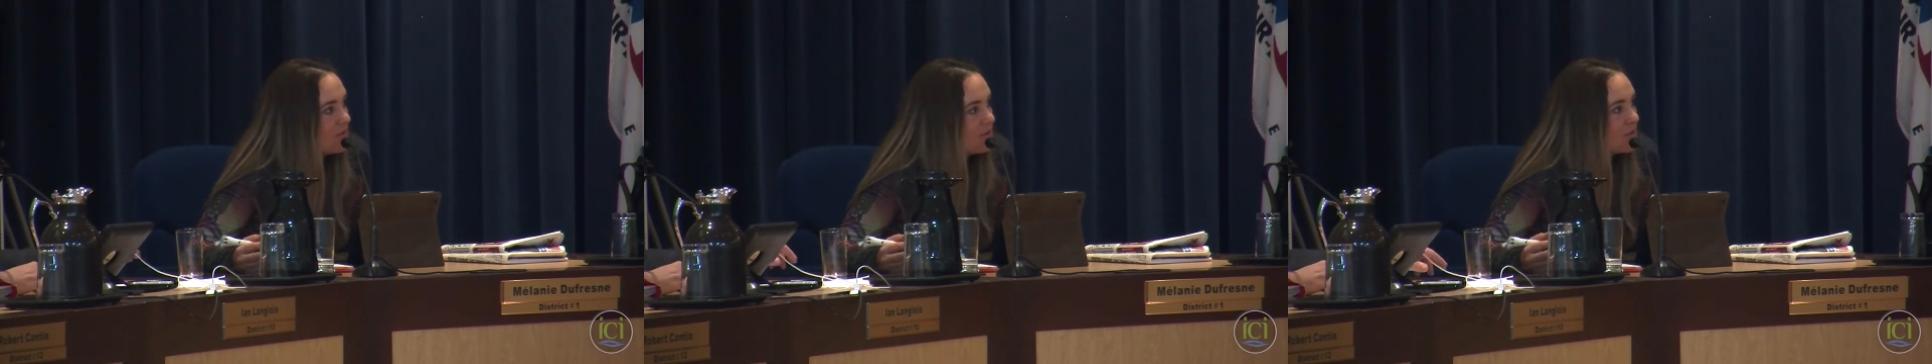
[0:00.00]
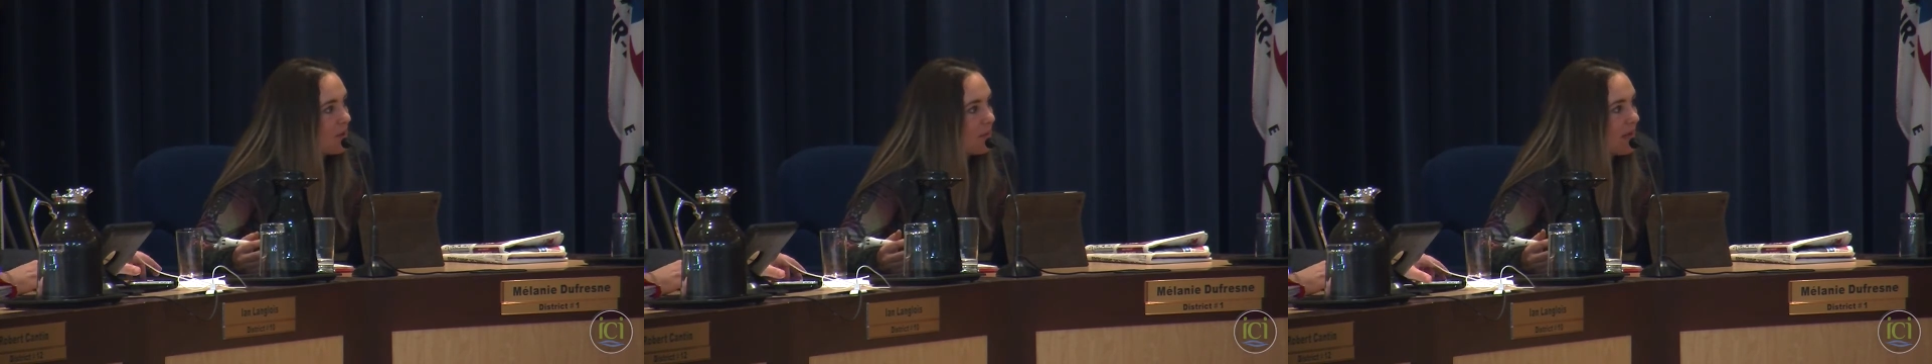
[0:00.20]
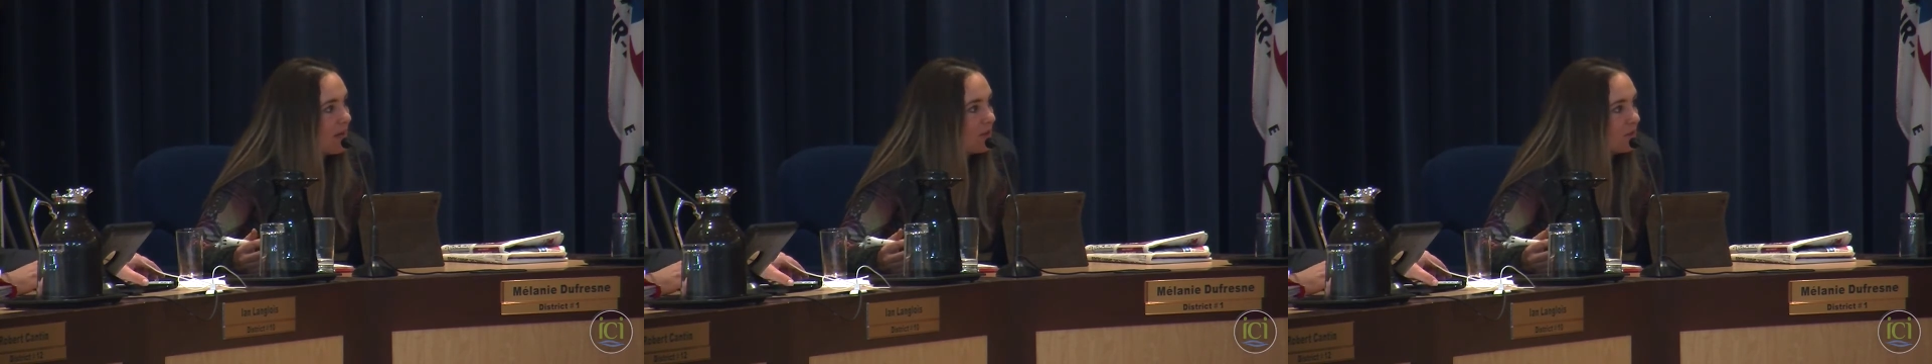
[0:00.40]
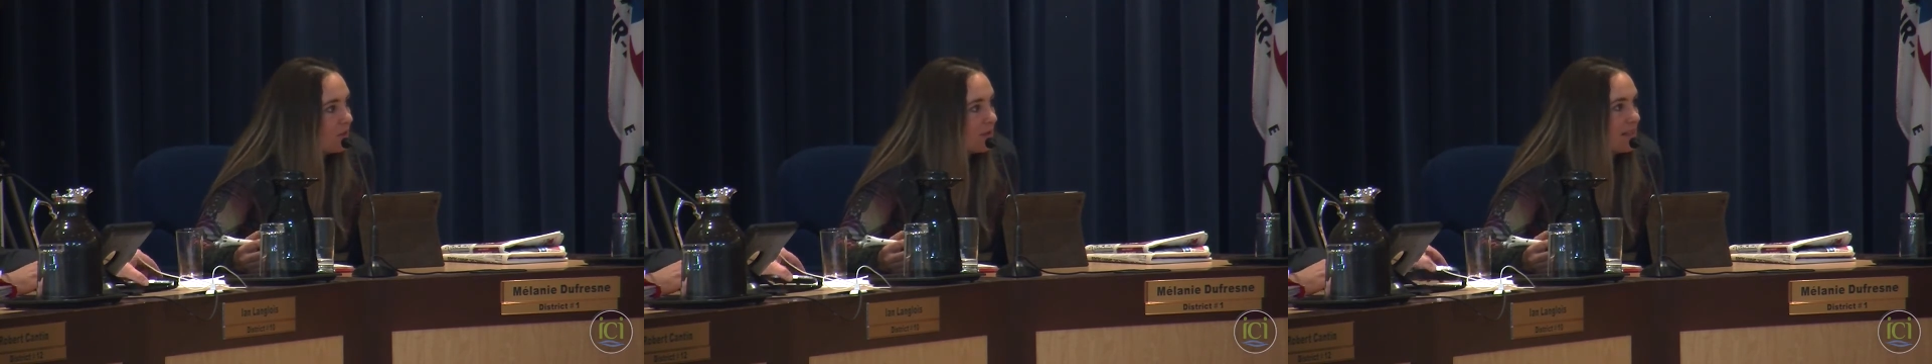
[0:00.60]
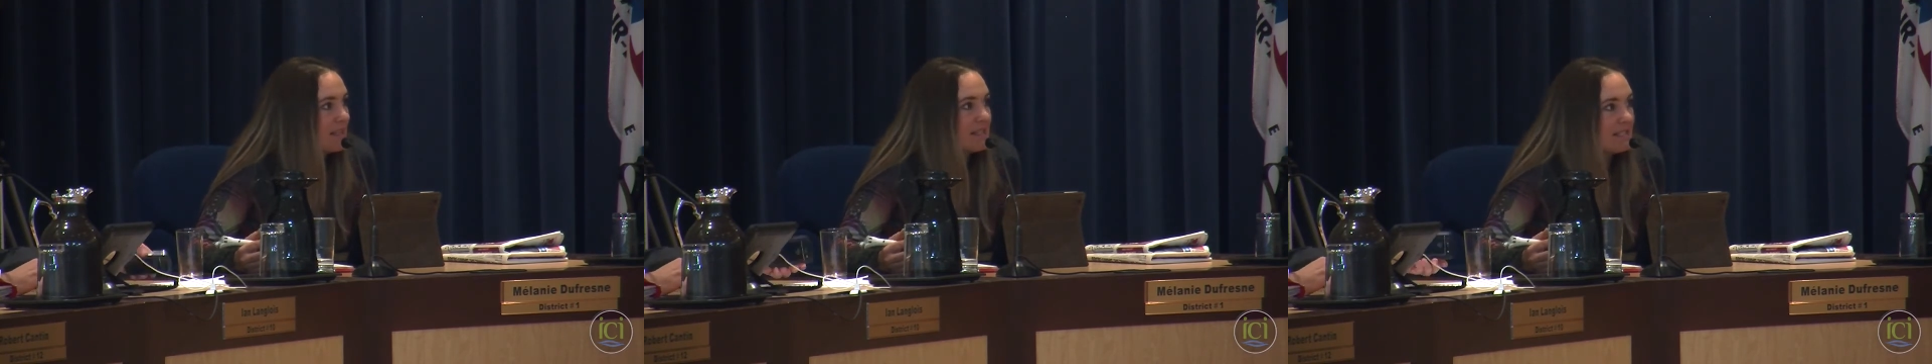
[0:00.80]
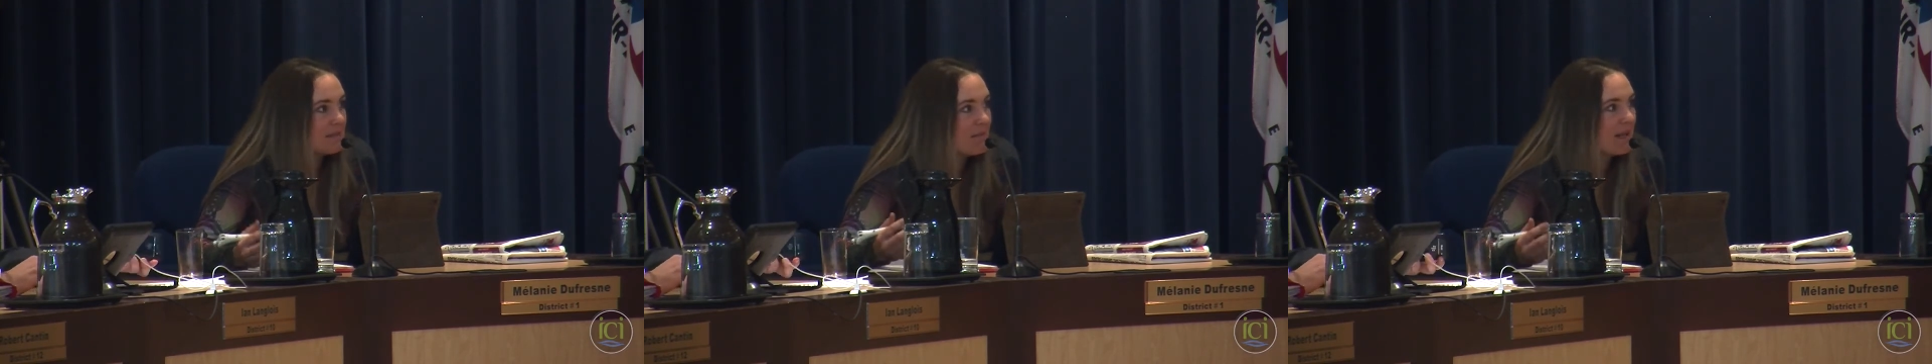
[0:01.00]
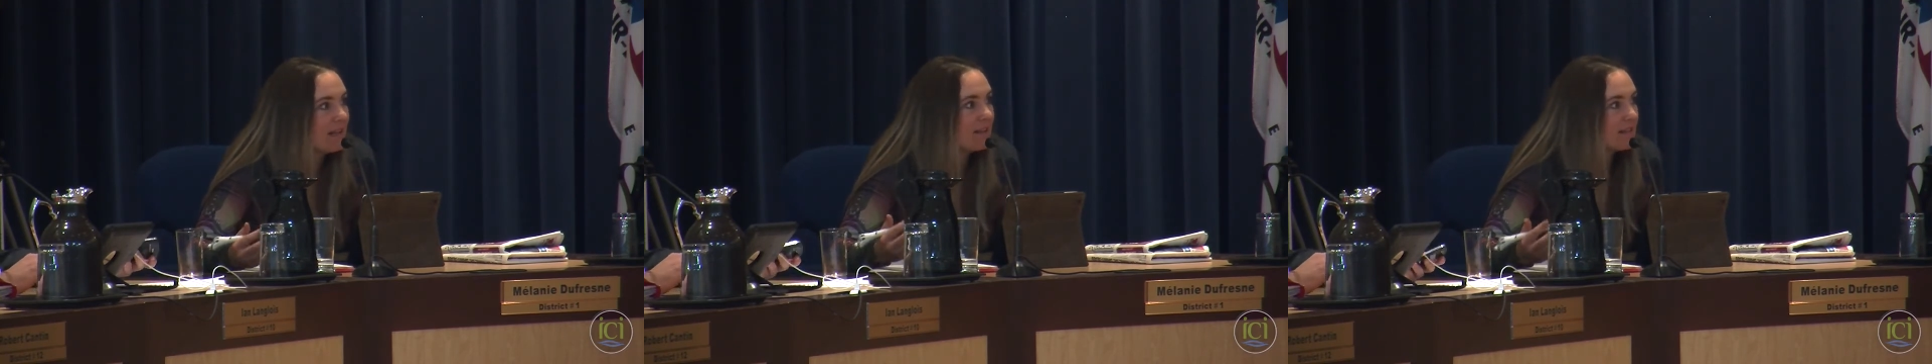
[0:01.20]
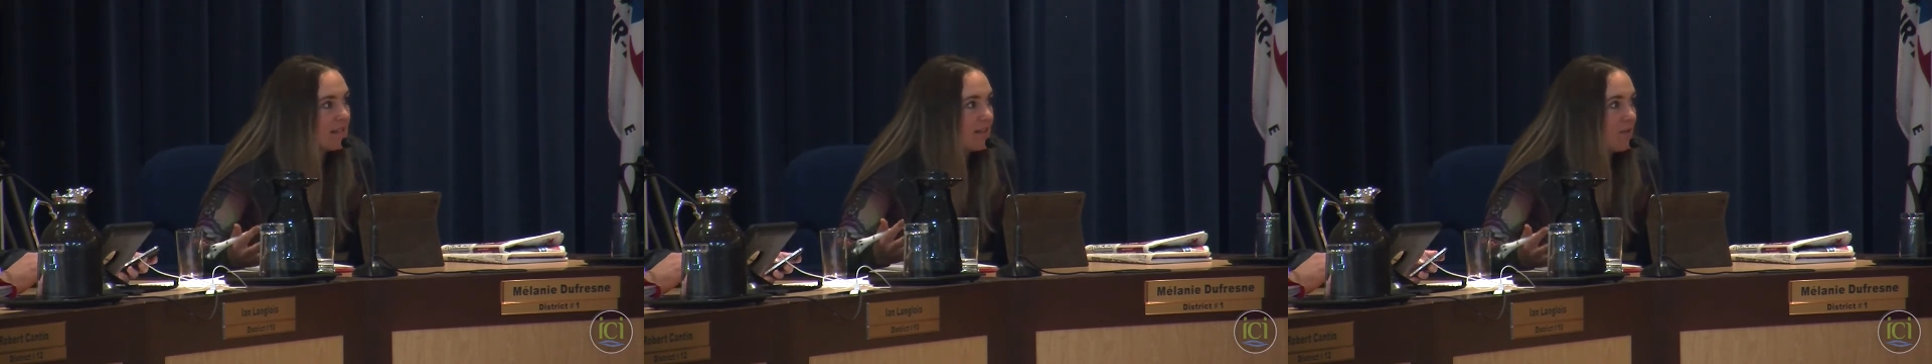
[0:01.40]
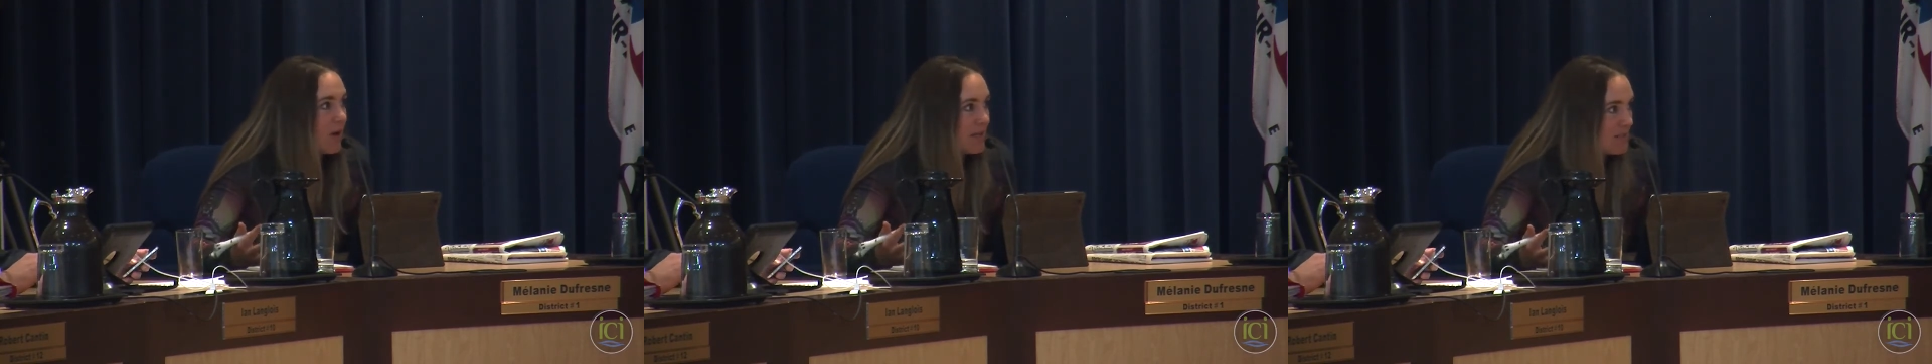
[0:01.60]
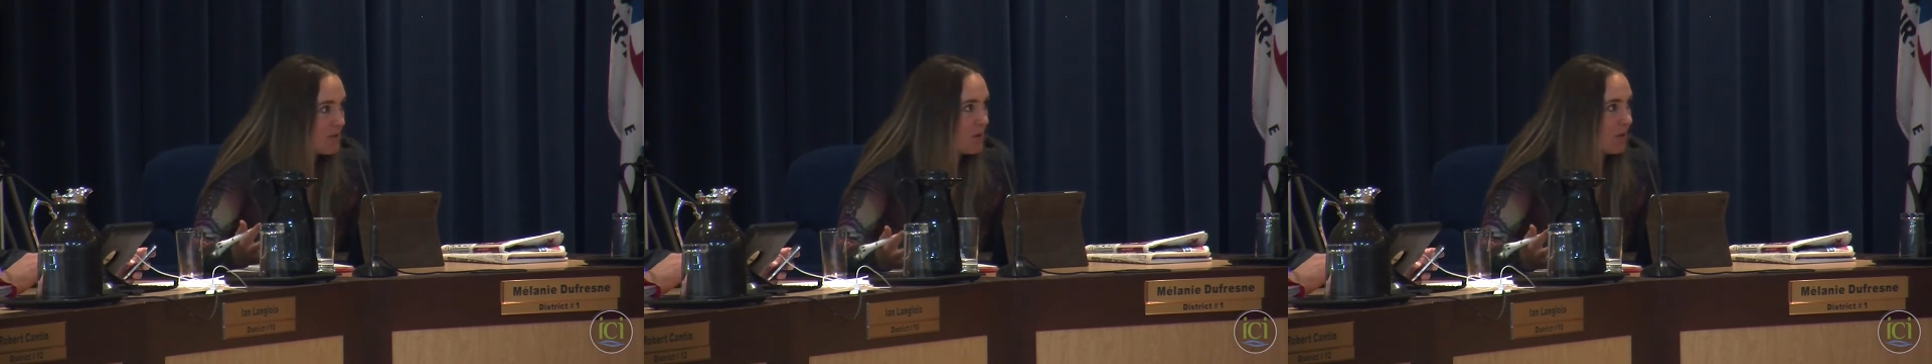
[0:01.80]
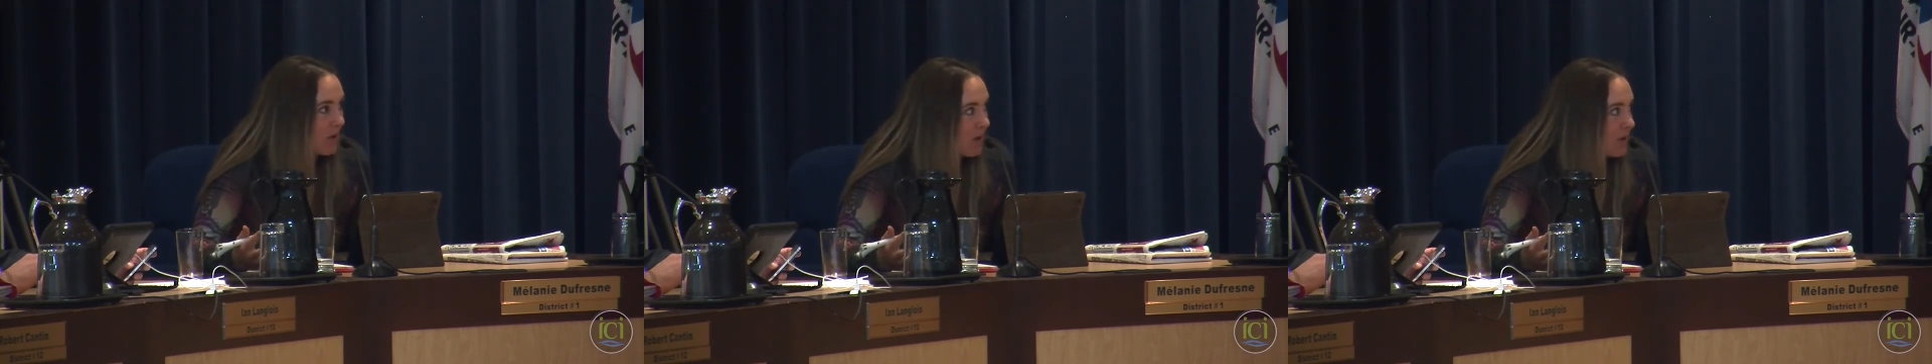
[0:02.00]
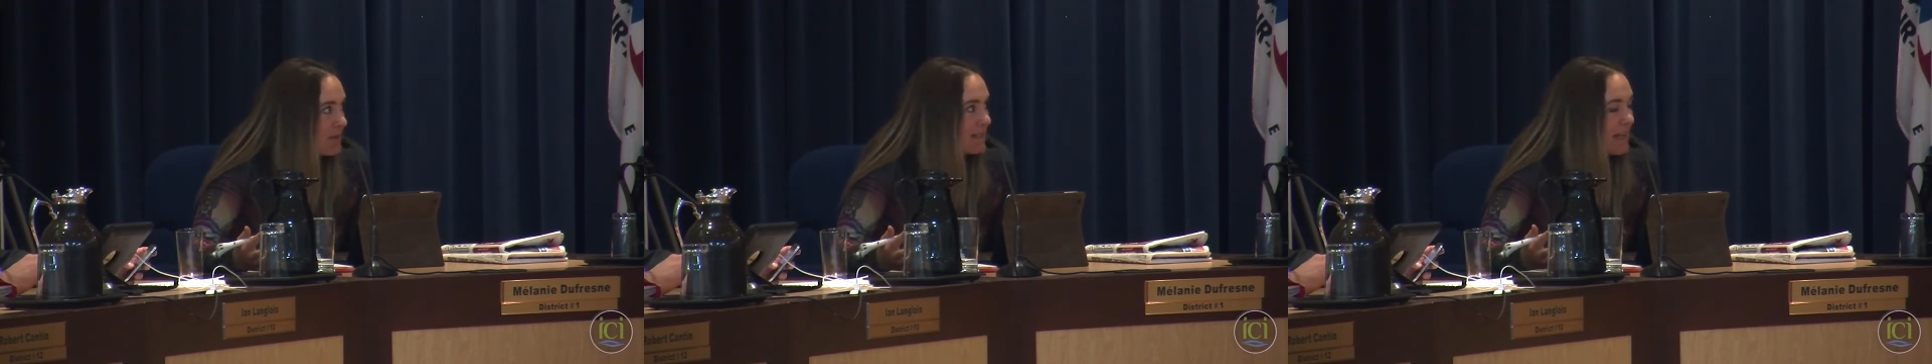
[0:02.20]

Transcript: justement le taux de décibels de ces voitures-là.